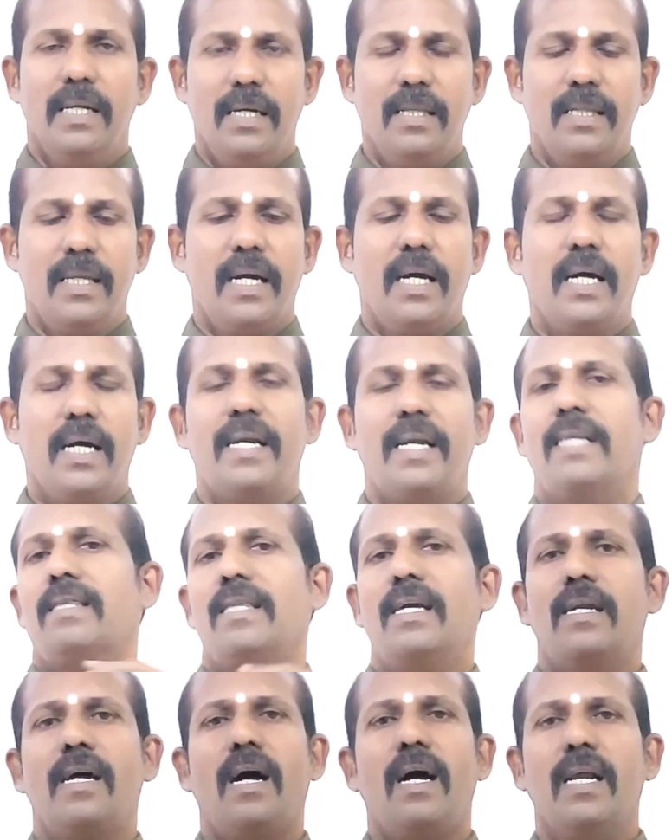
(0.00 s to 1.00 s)
இந்த
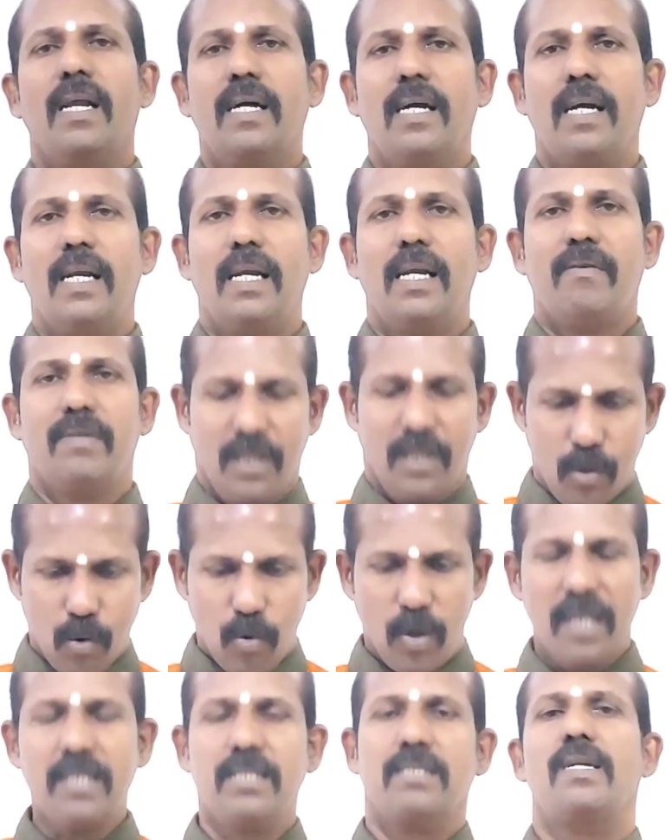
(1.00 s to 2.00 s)
ரத்த நாளங்களில் வந்து
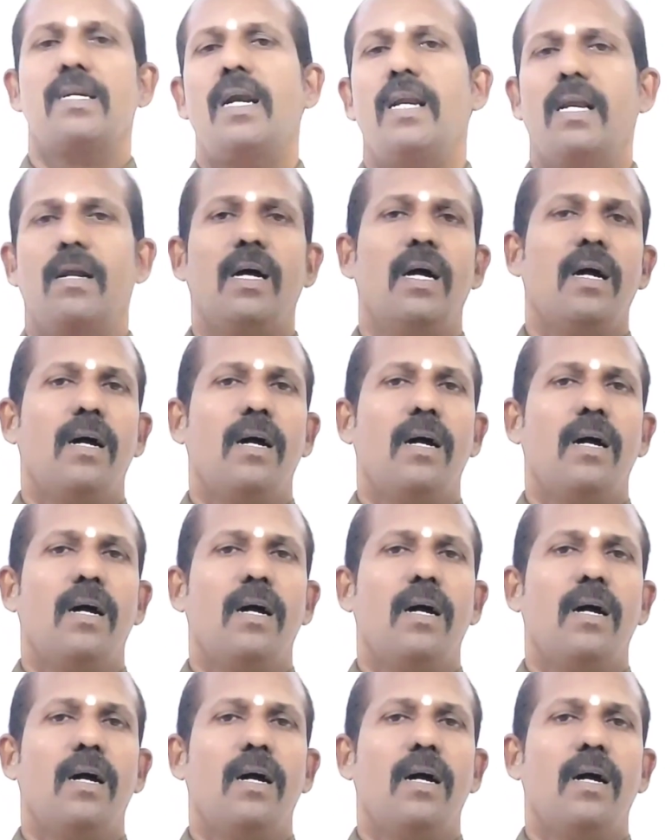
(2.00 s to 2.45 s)
கொலஸ்ட்ரால்